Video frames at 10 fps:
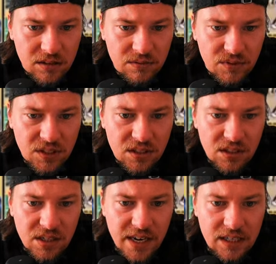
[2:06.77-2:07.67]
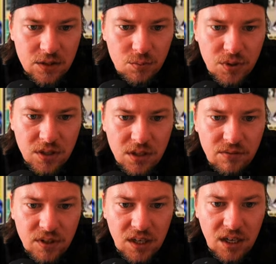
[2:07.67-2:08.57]
VC, XP,
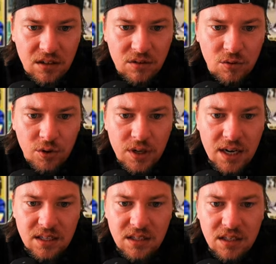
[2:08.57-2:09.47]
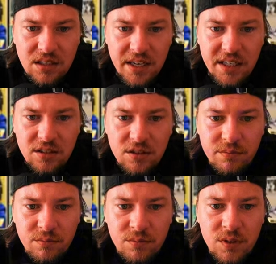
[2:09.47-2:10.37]
wir kriegen einen 89er
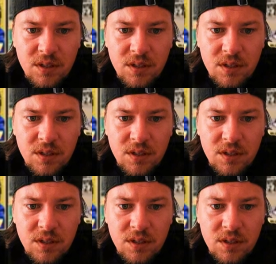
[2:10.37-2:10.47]
Tatum.